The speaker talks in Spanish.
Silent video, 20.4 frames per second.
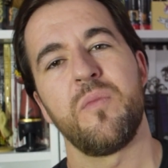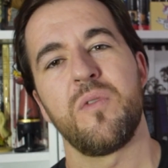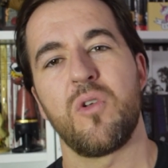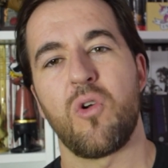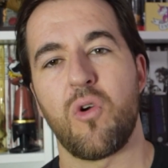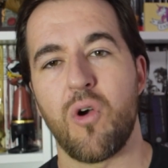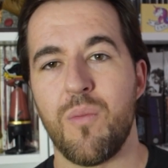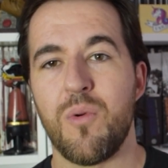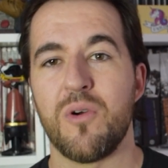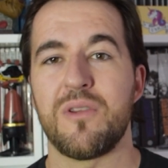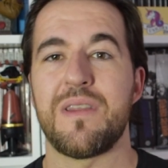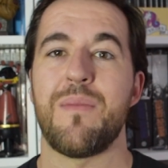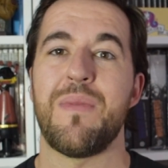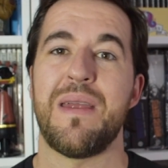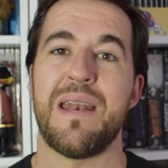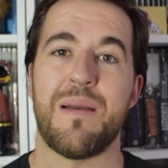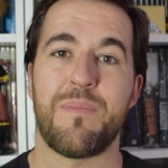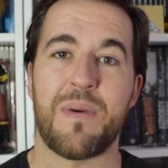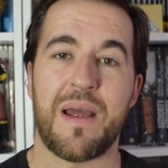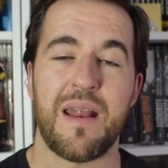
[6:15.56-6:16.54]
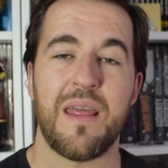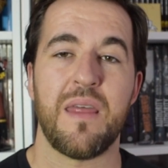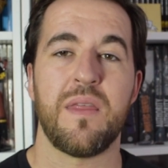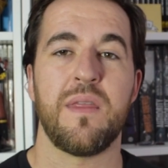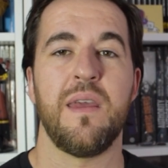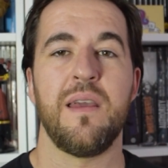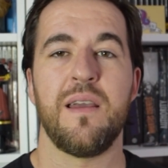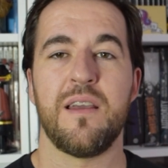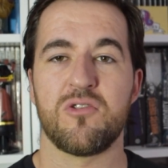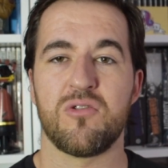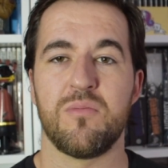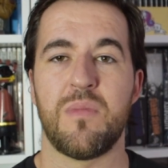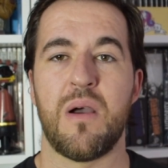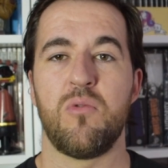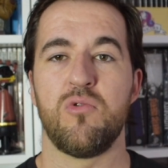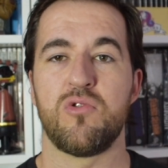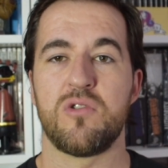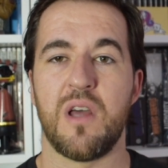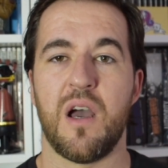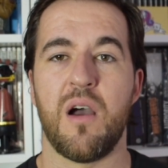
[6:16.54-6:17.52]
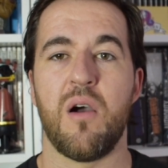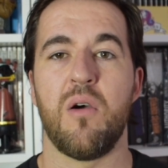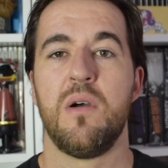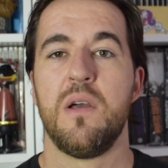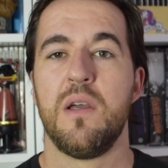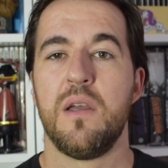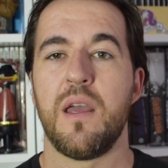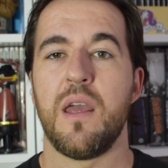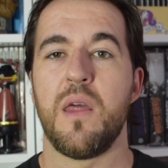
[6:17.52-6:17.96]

cómo también aparecen, que eso me ha gustado,